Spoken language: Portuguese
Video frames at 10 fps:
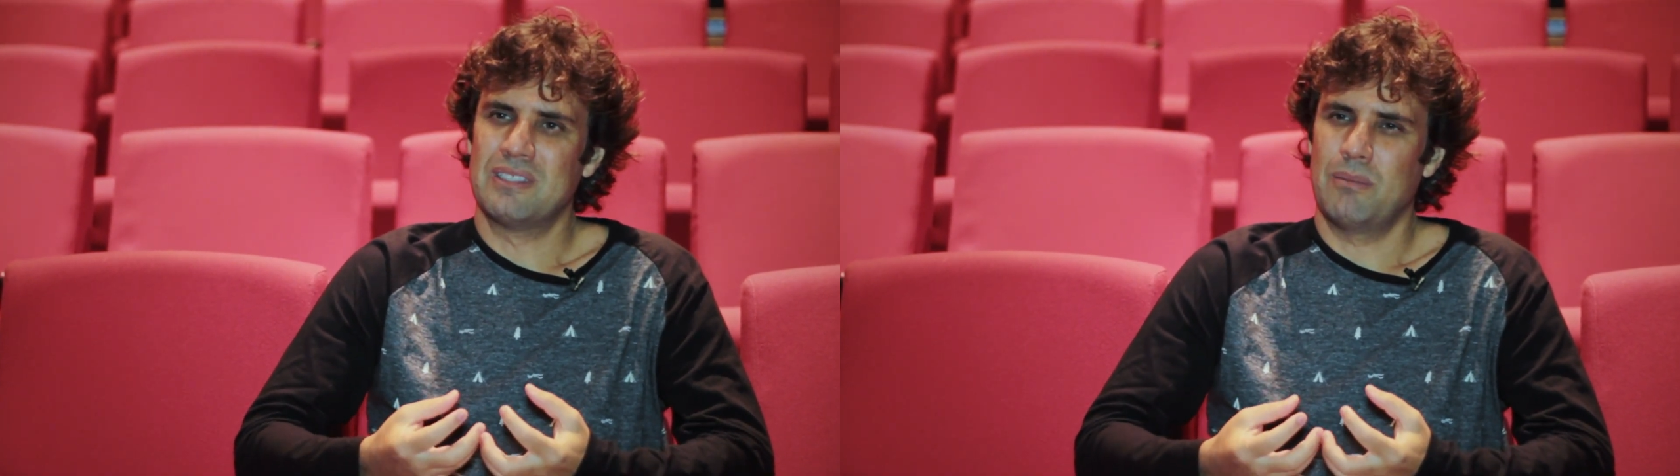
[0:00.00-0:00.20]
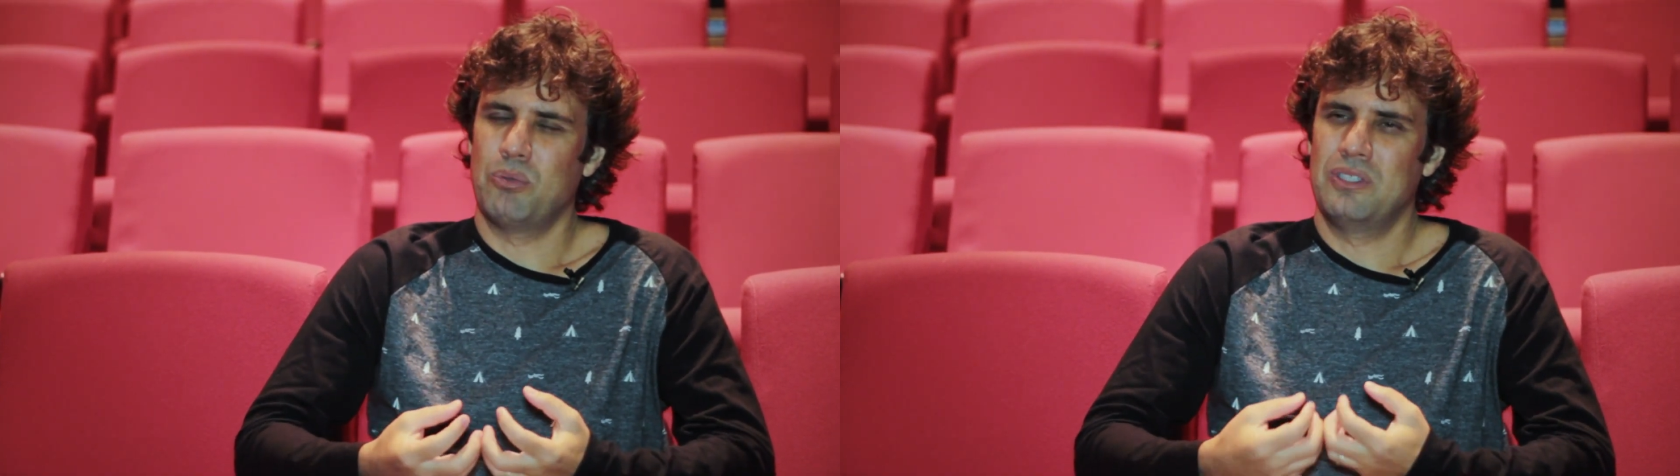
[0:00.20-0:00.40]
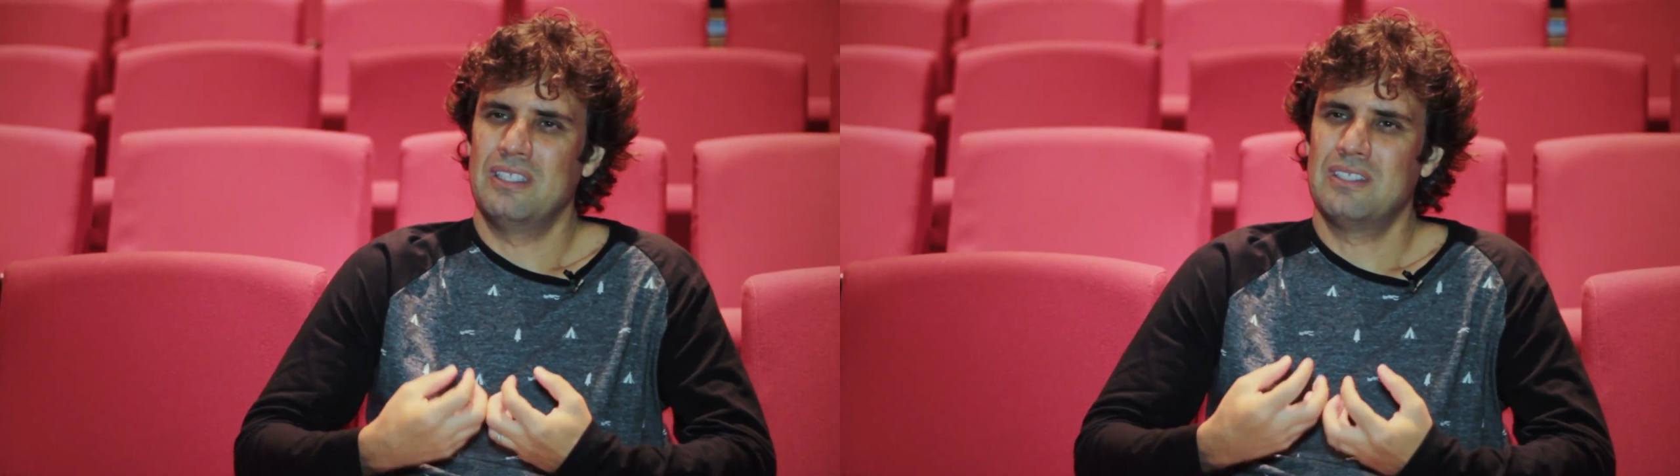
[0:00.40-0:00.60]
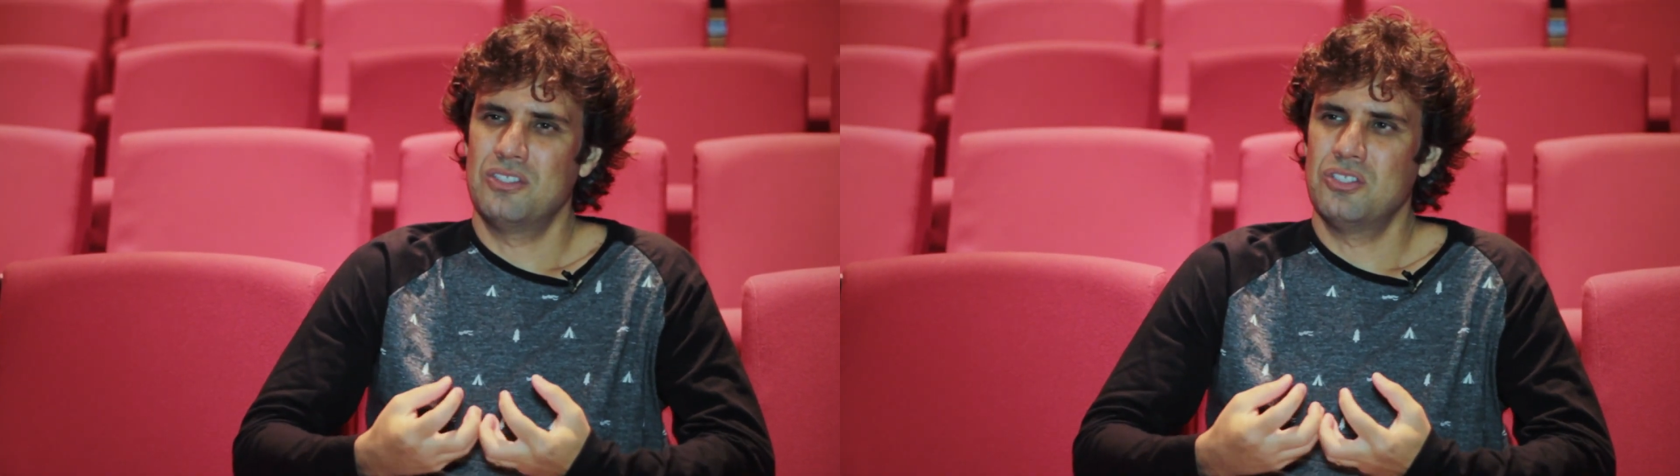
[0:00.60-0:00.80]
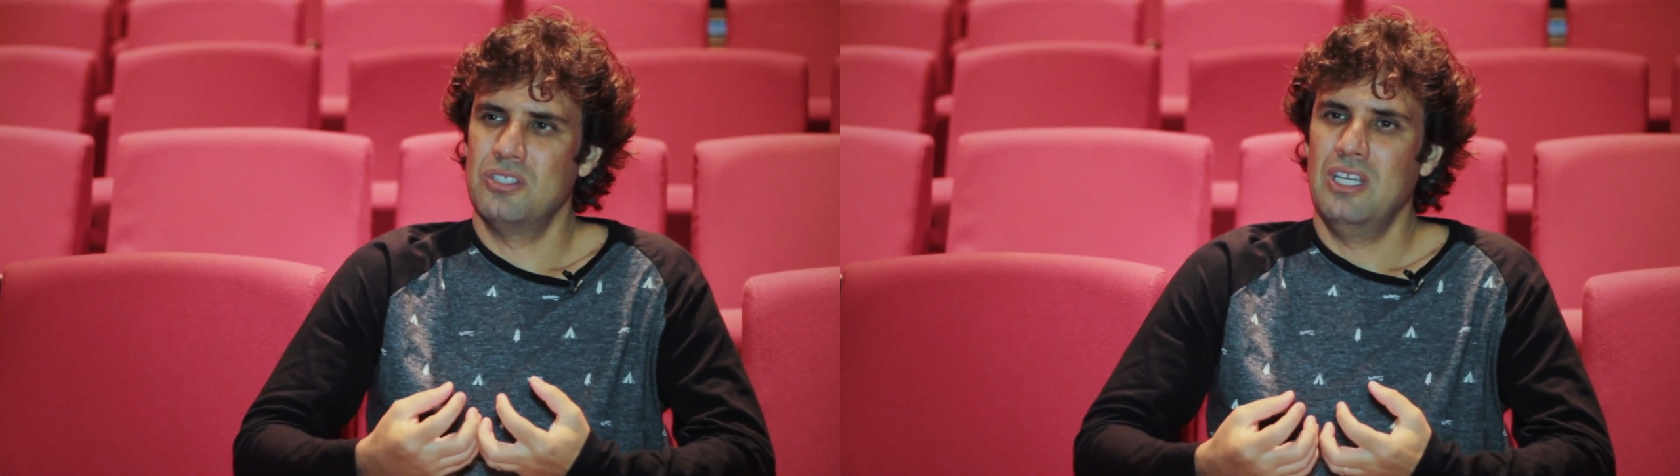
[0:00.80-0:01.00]
Essa potência
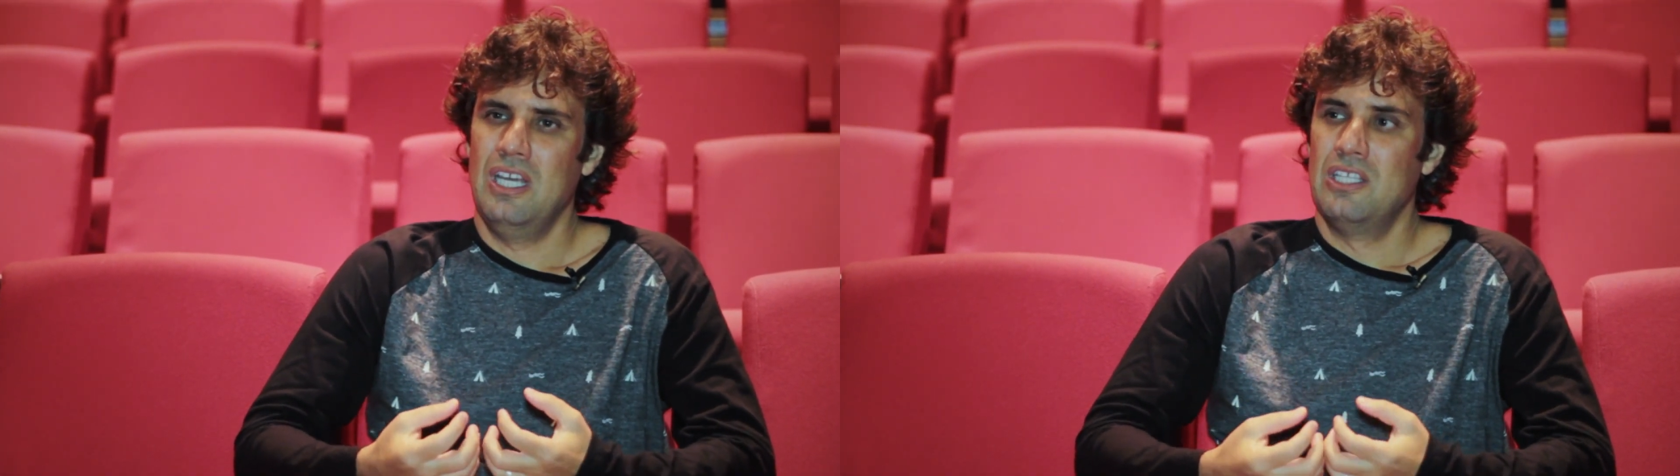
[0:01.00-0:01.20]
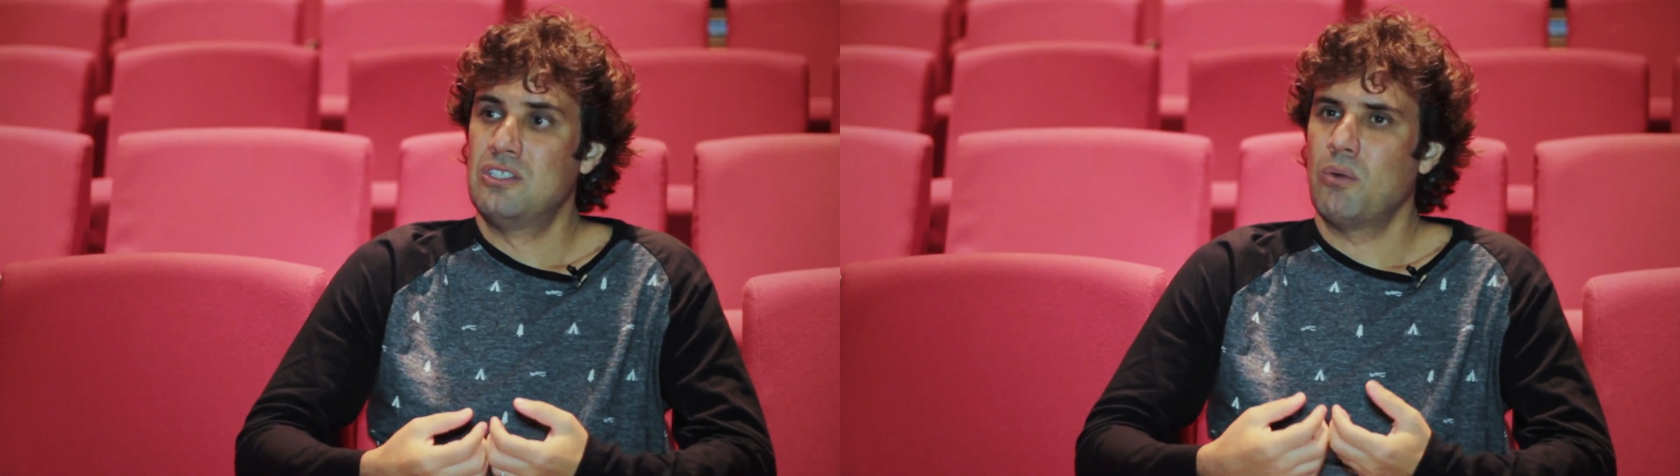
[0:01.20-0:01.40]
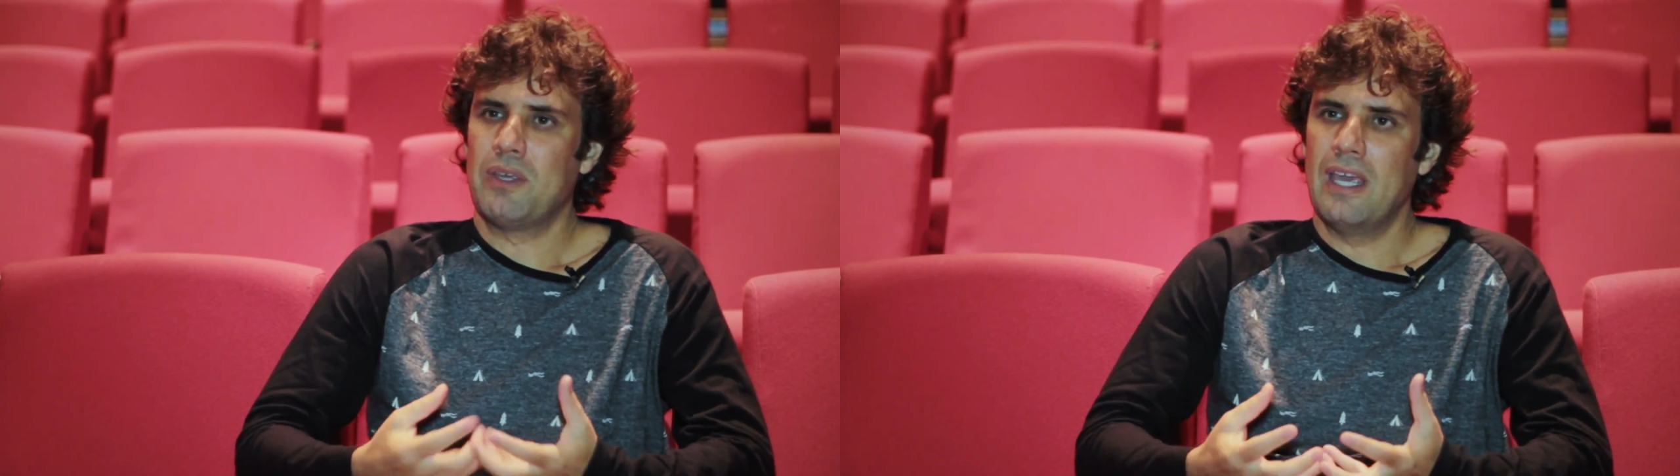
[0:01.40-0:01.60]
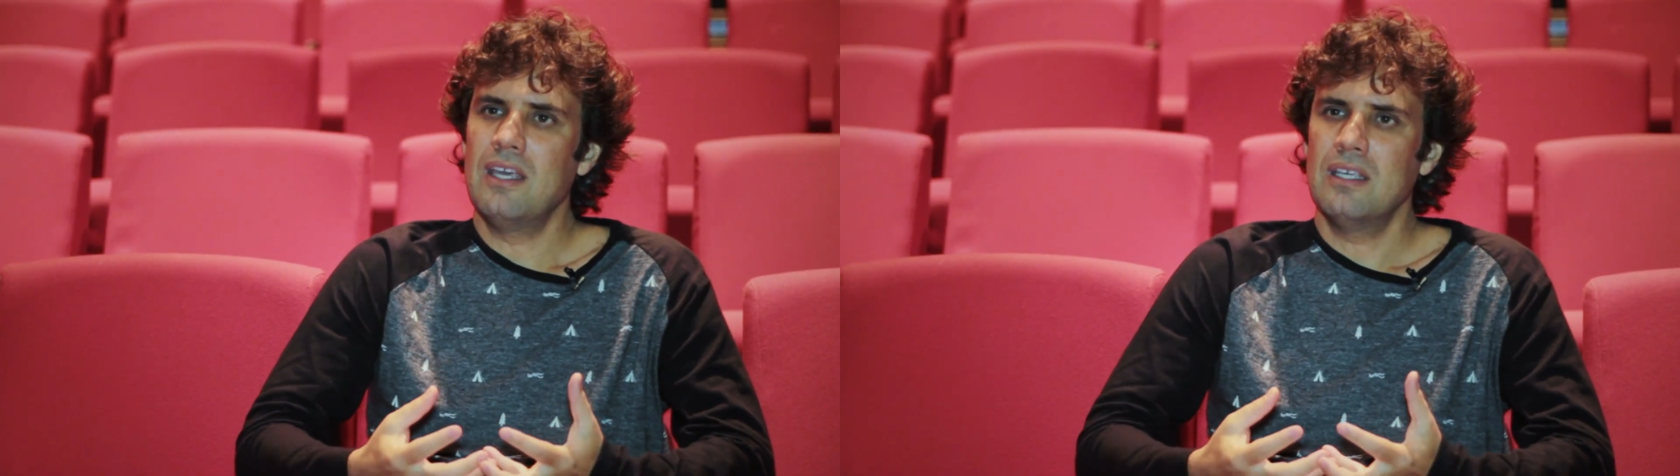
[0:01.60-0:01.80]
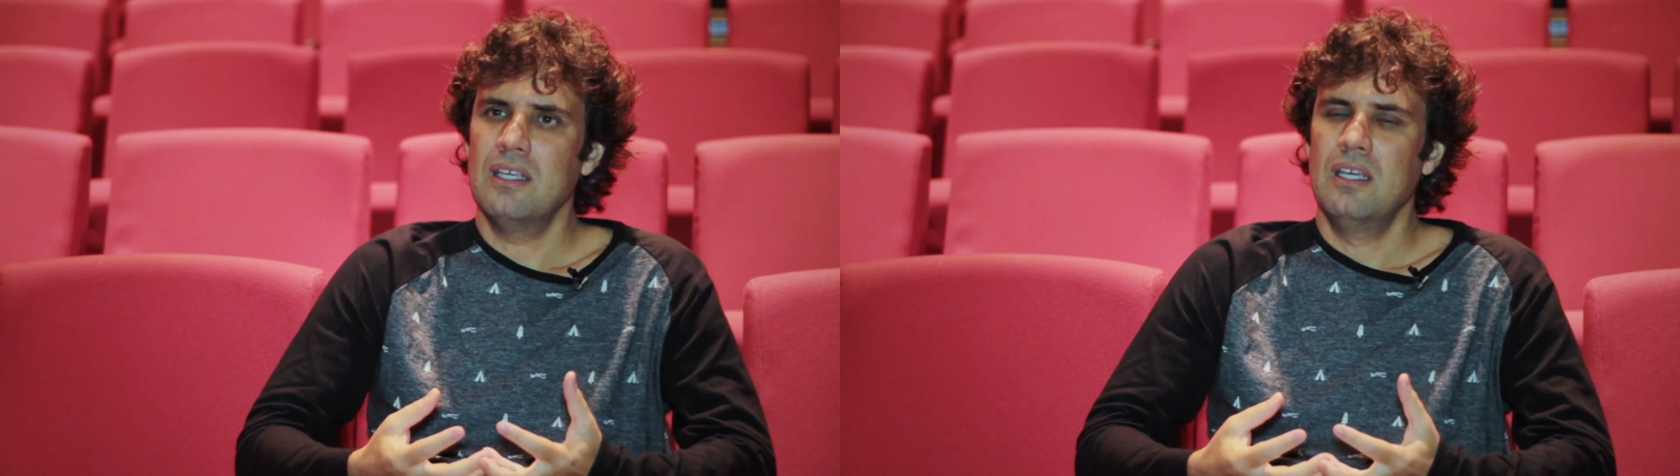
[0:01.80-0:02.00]
de, de
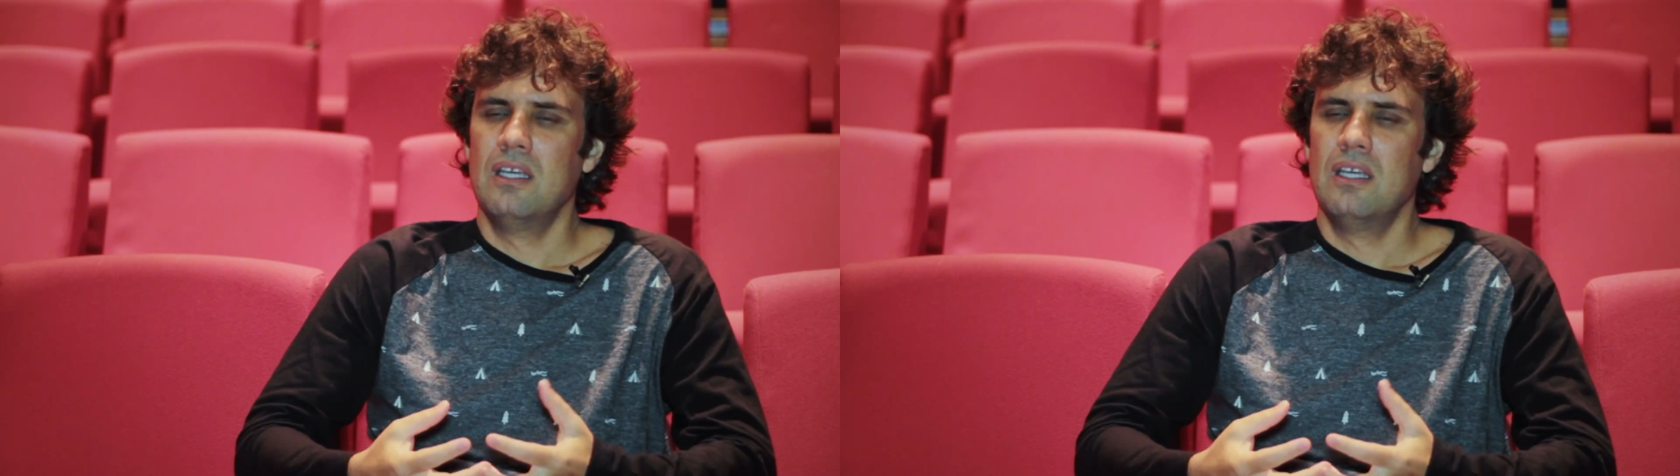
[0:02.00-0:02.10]
alguém